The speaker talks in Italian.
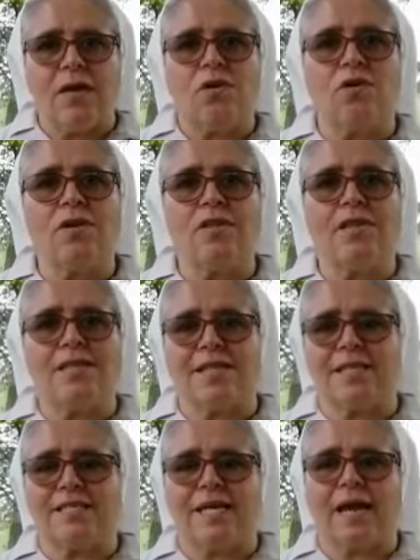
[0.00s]
non
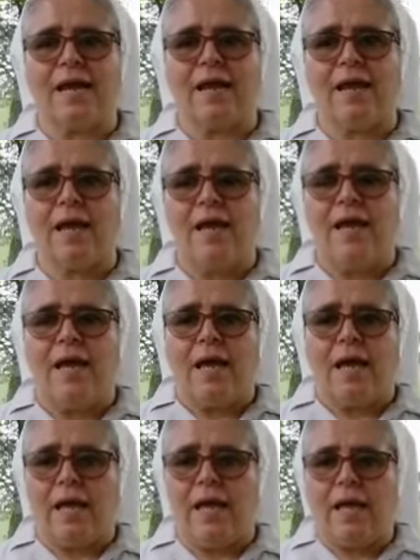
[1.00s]
indietreggiare
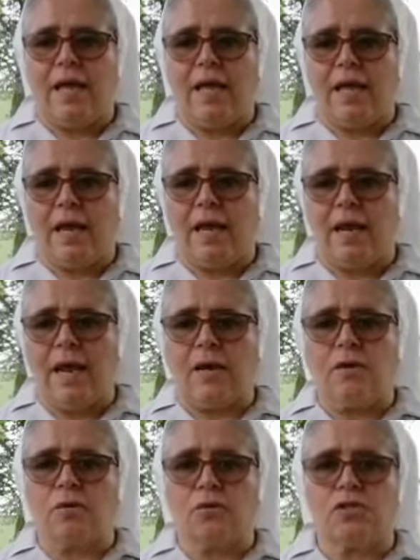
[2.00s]
eh,
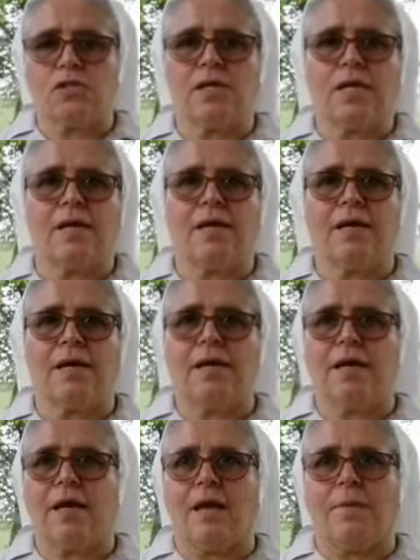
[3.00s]
la croce
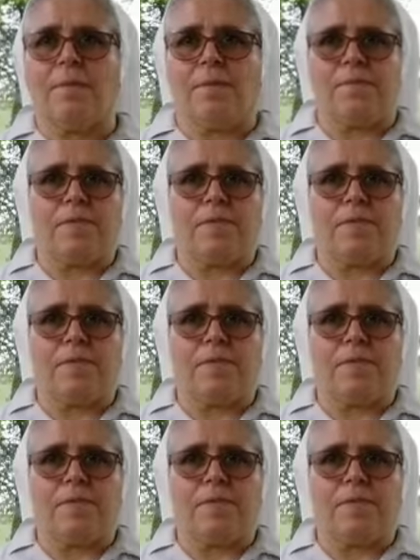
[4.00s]
e, eh,